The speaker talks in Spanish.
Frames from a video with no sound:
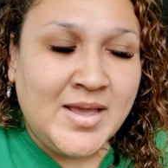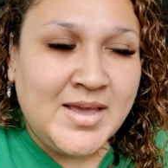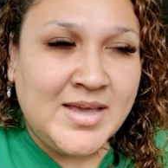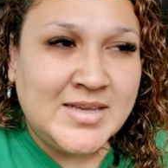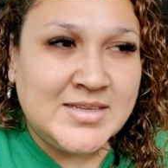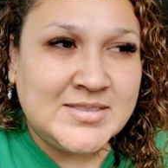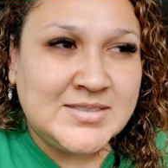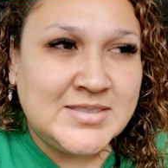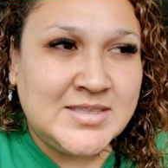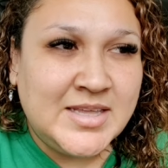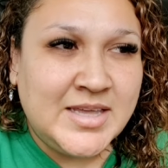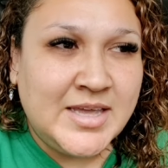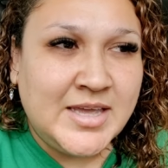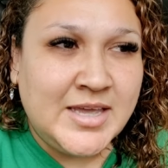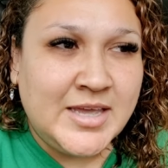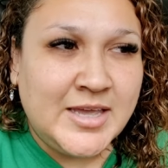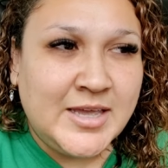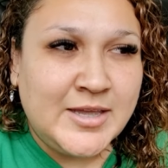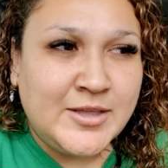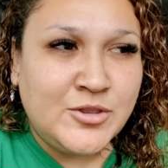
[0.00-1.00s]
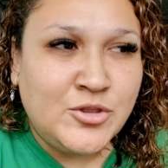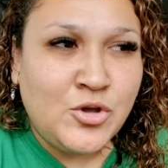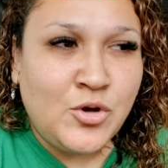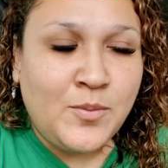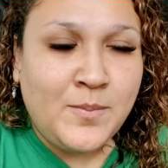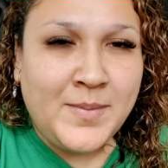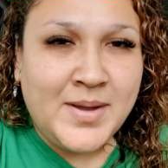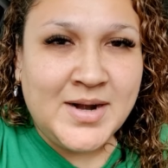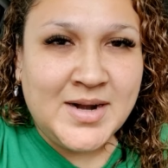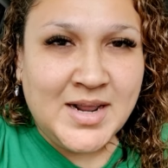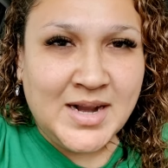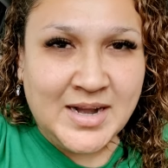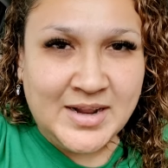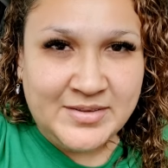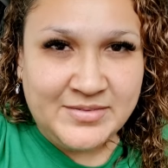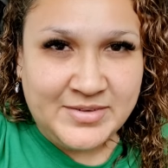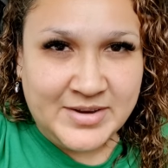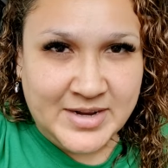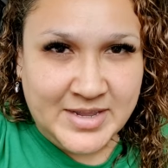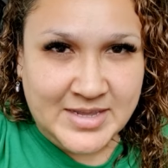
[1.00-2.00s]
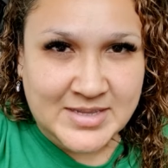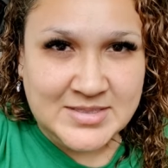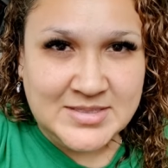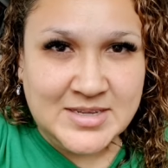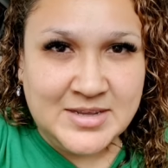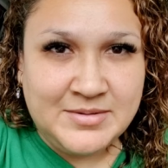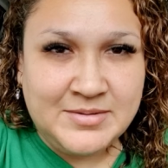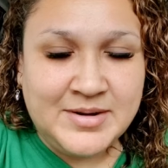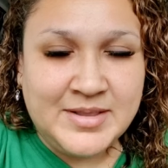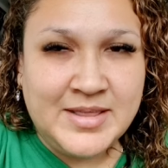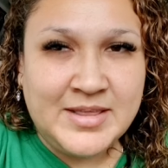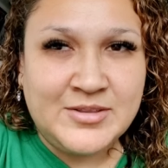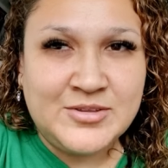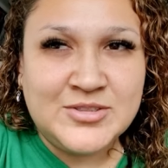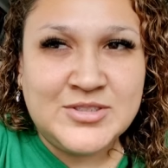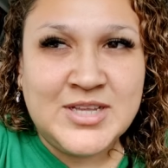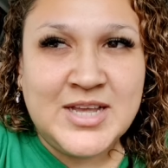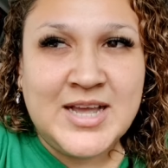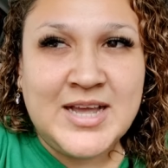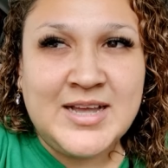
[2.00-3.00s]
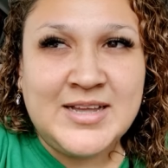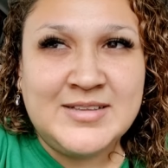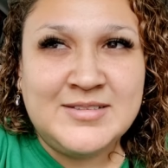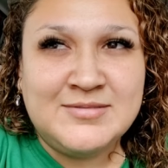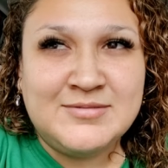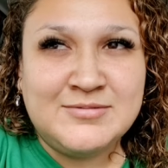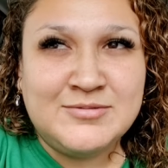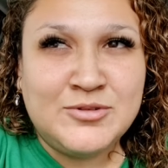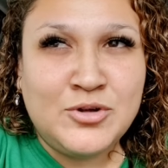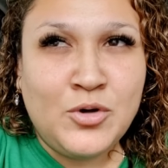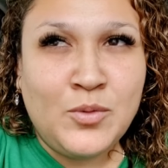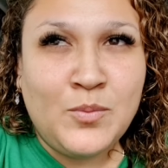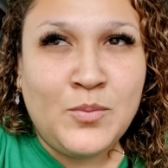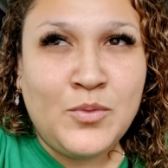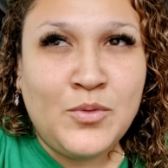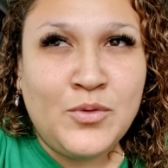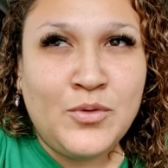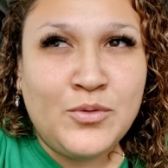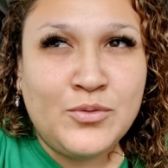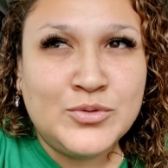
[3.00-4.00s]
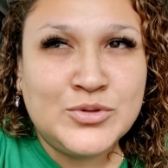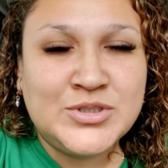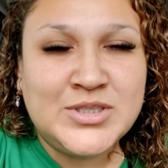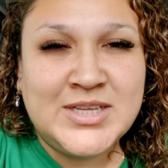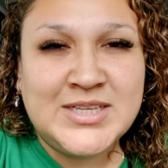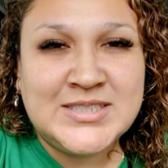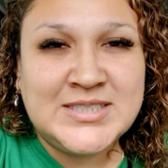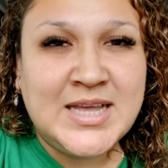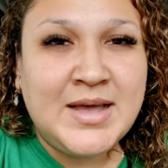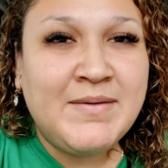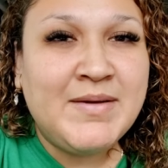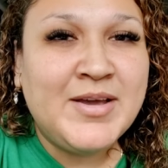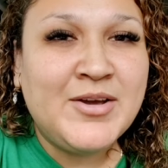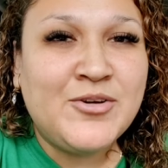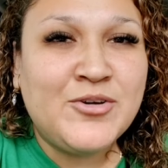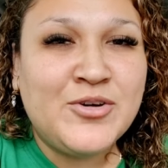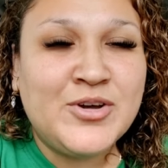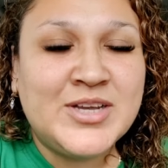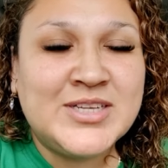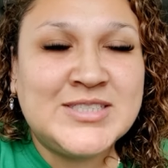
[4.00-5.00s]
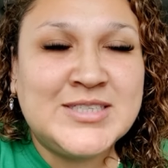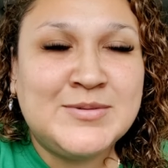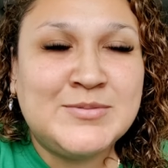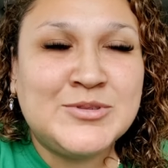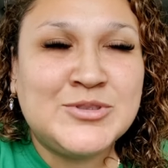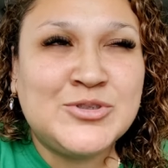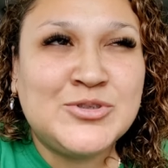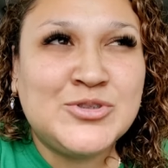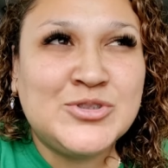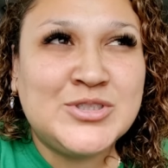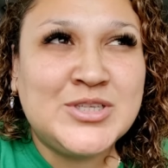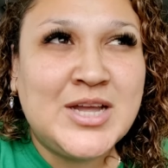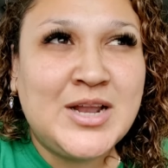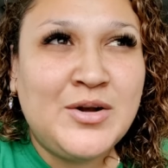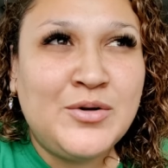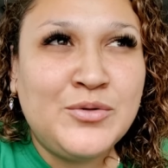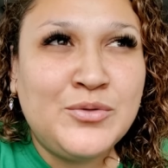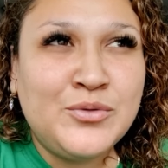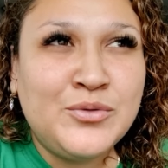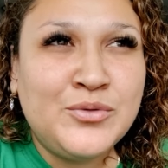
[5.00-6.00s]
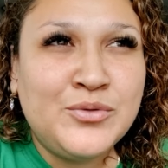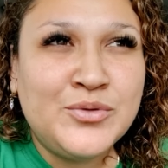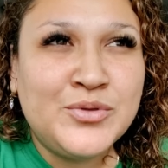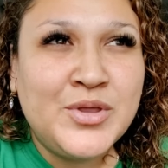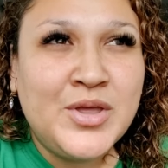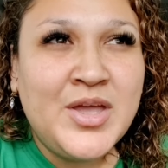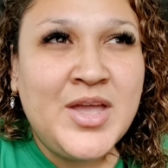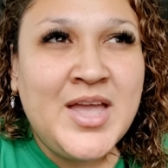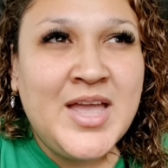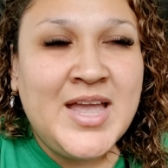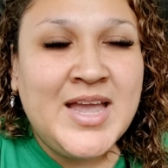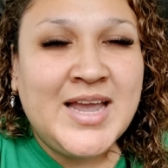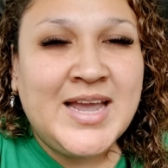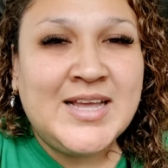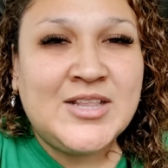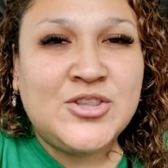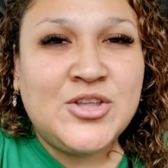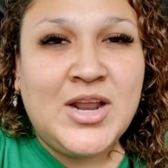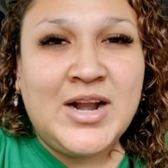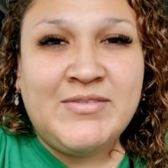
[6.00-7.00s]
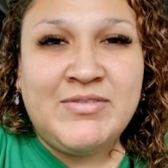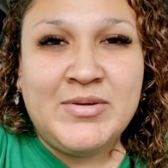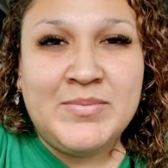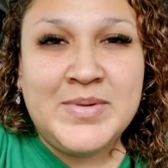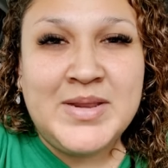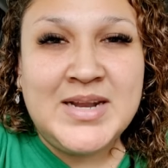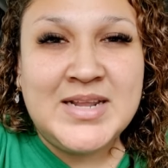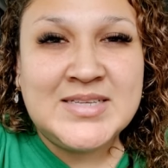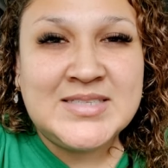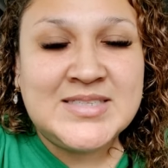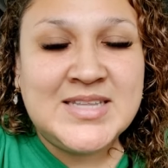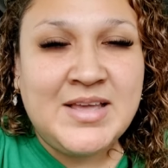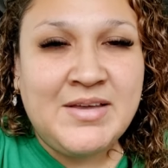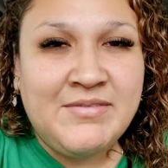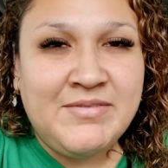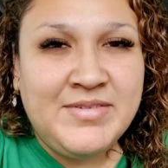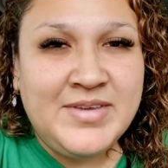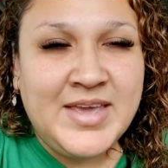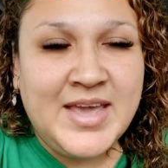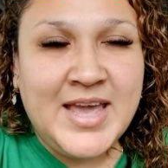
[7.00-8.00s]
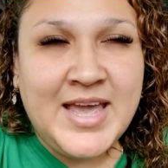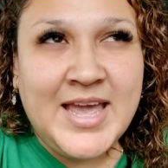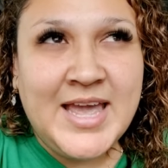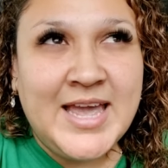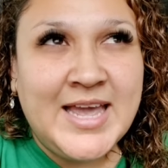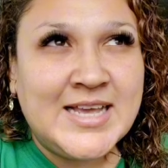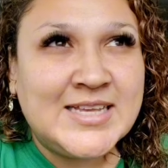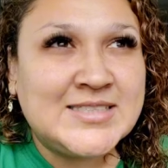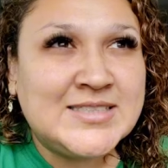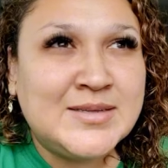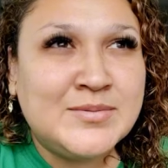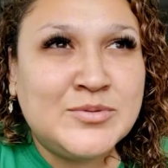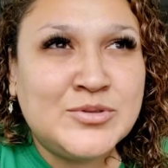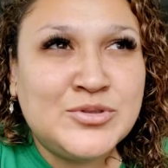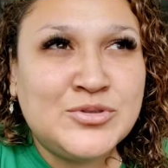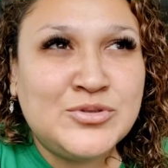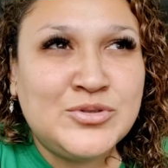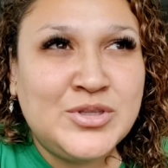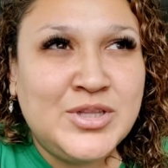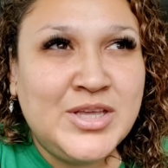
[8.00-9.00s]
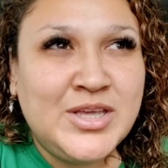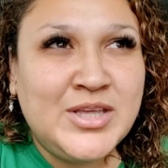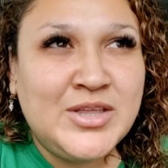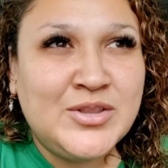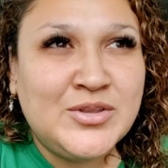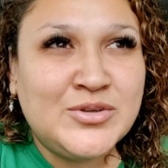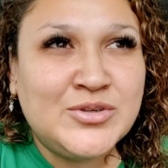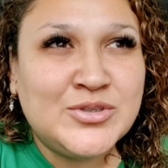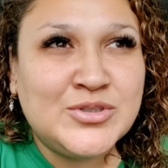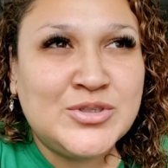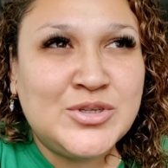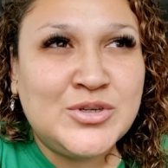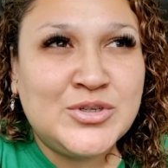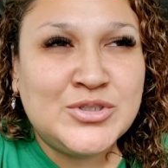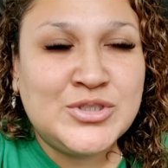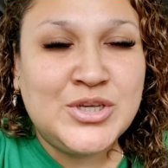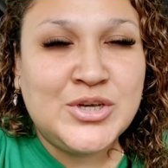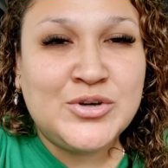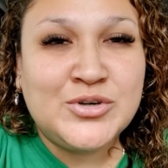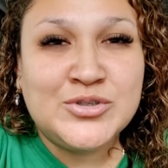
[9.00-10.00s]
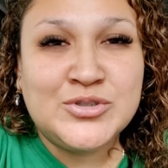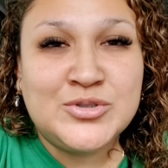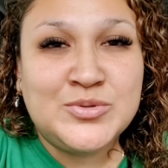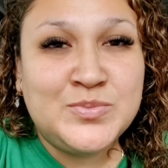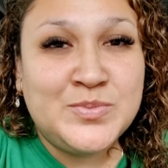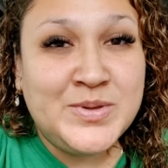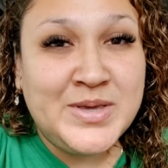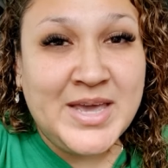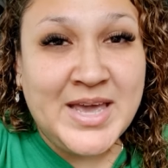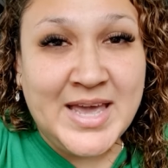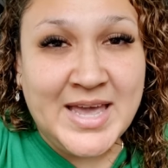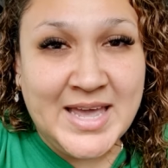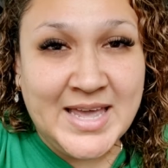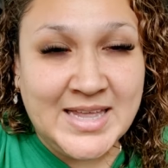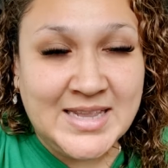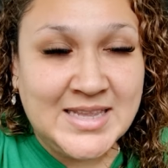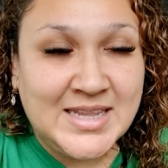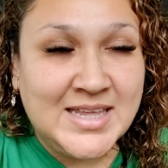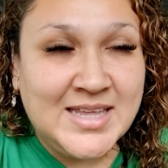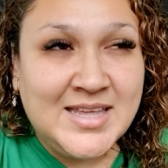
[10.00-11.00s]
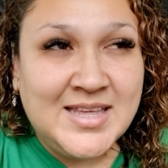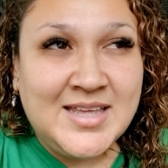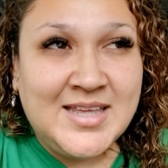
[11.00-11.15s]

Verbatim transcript: este, no marca la diferencia, ¿verdad? O sea, como ustedes saben, con que estemos con salud, que toda la familia esté bien, que estemos unidos, los hijos bien,